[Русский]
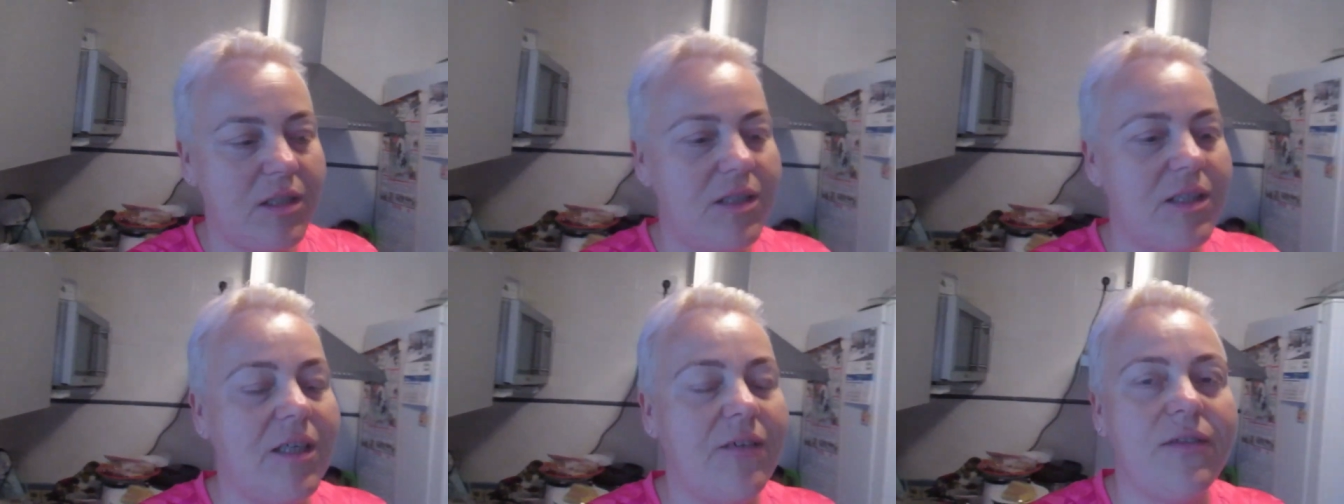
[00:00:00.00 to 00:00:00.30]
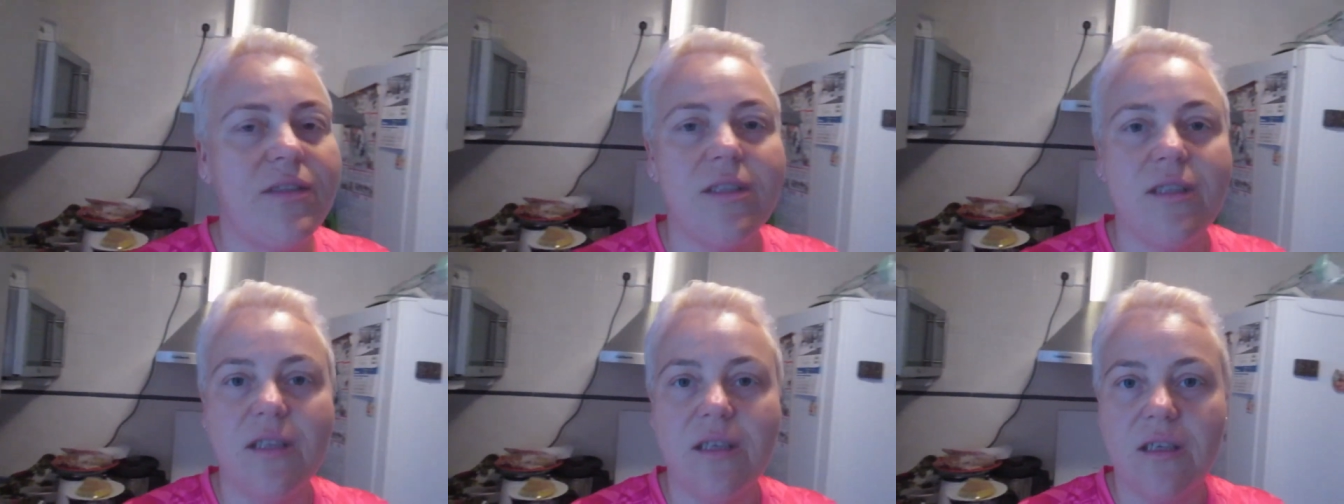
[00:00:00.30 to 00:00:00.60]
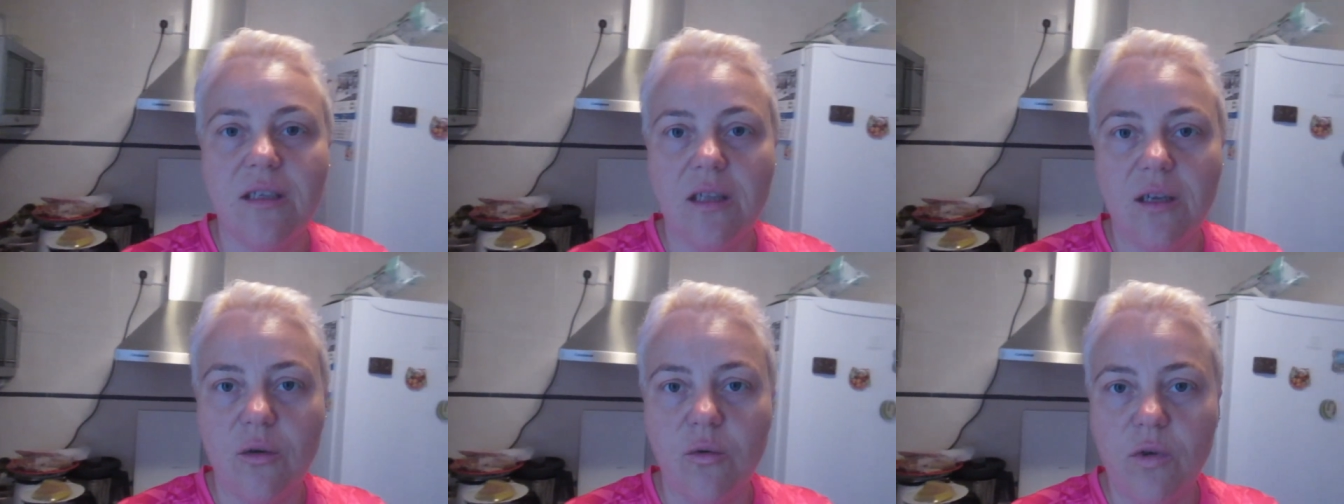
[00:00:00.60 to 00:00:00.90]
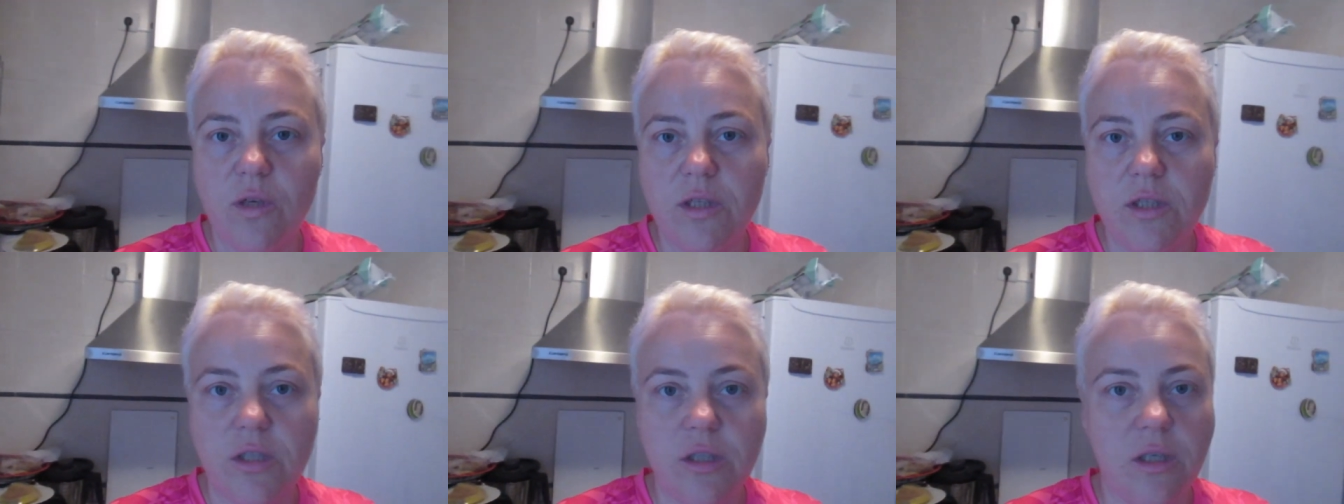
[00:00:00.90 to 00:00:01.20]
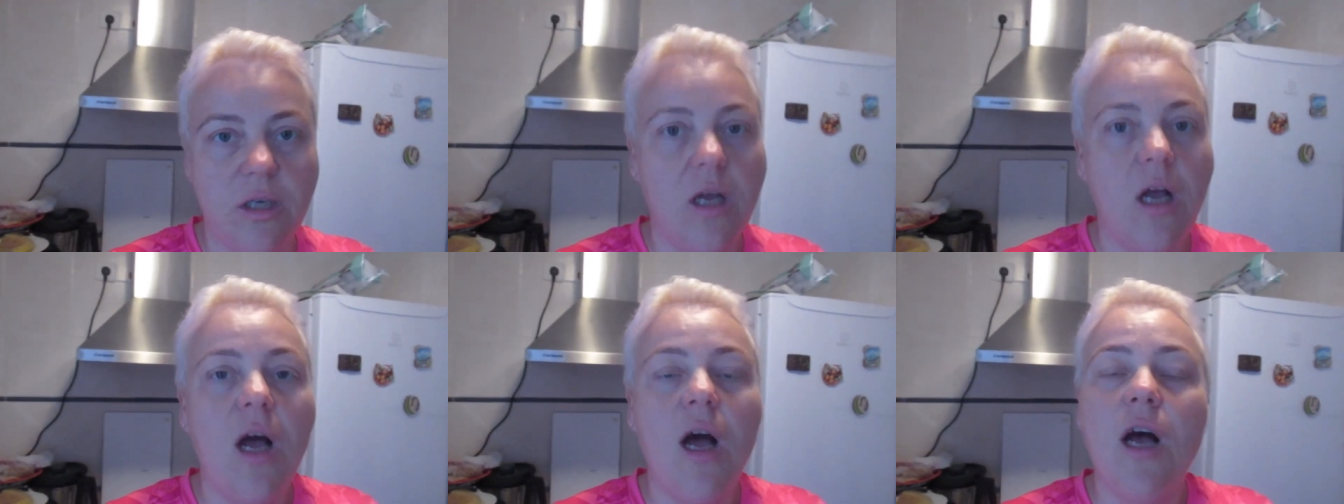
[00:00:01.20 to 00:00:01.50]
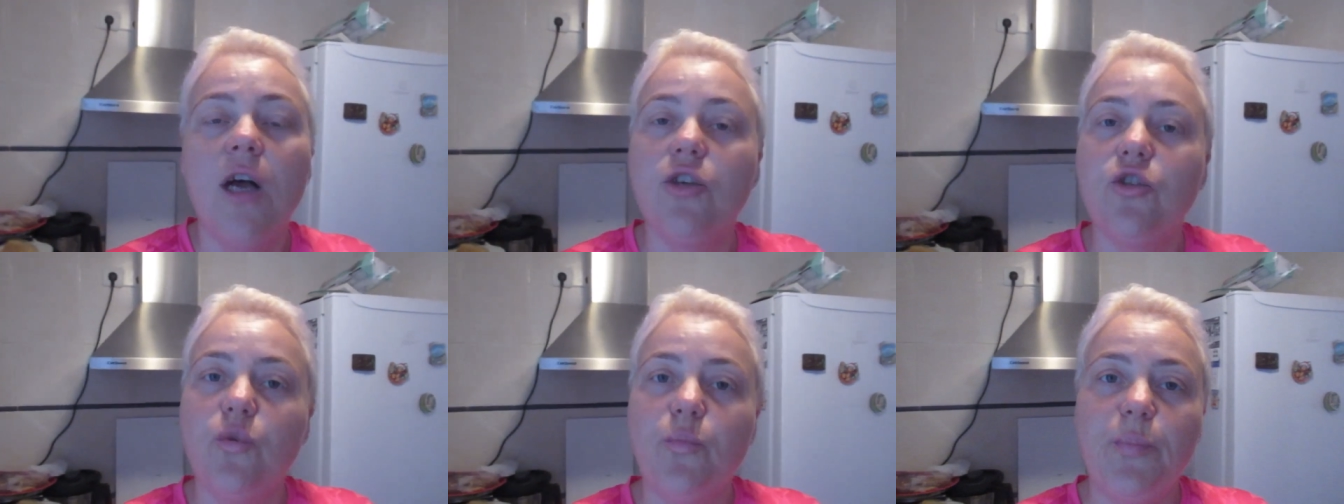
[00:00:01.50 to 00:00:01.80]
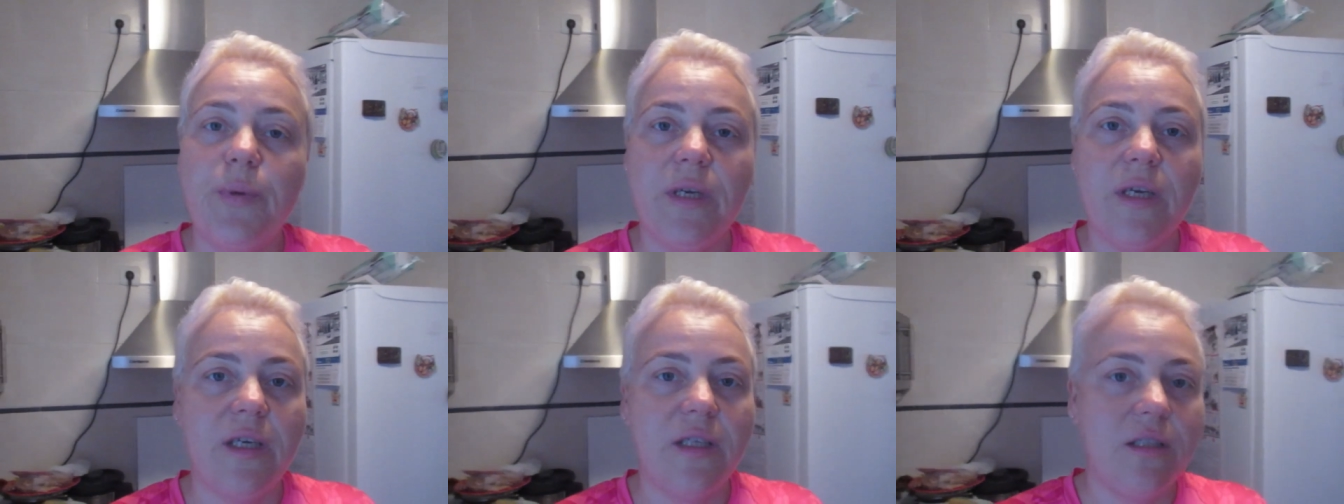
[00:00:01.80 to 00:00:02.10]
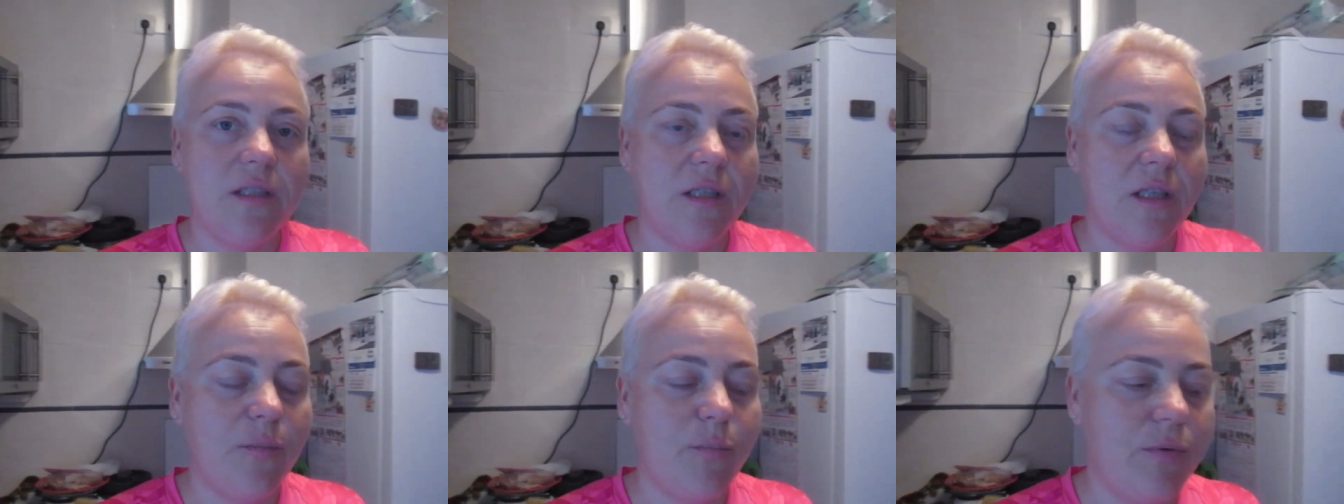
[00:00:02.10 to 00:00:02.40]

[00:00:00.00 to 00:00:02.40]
Ставьте на колокольчик, чтобы приходило